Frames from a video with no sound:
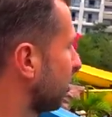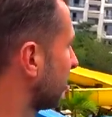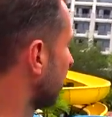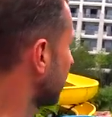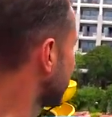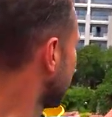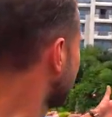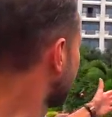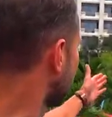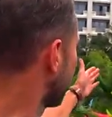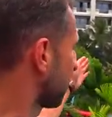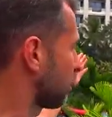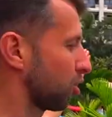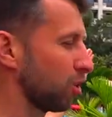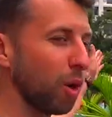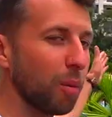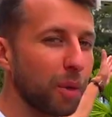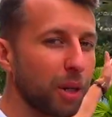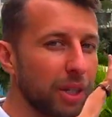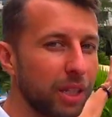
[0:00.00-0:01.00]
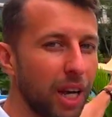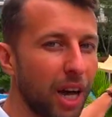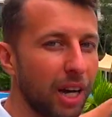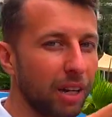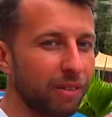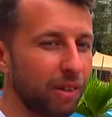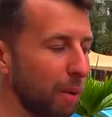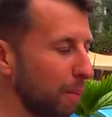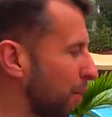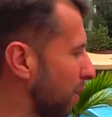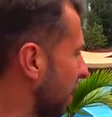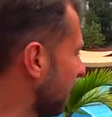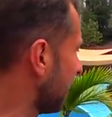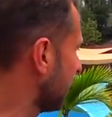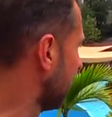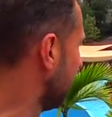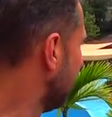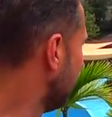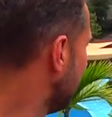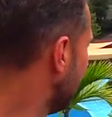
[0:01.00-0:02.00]
У нас как раз номер на аквапарк.
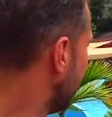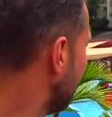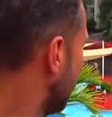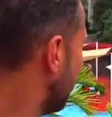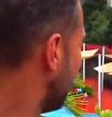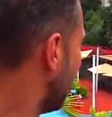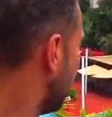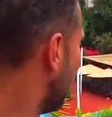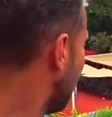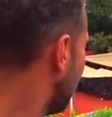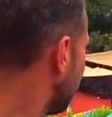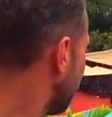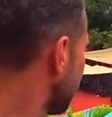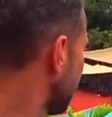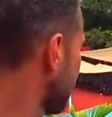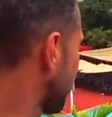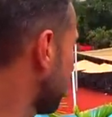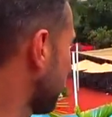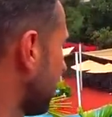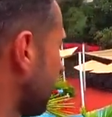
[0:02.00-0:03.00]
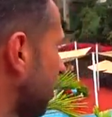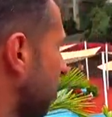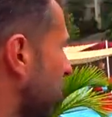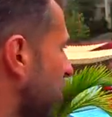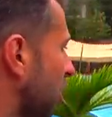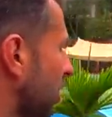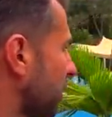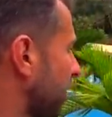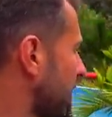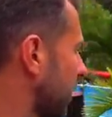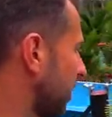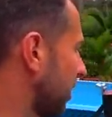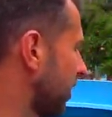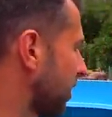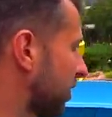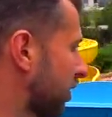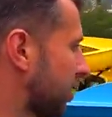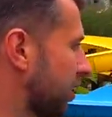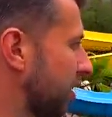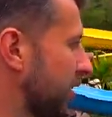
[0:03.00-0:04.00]
А, вот здесь такие горки есть.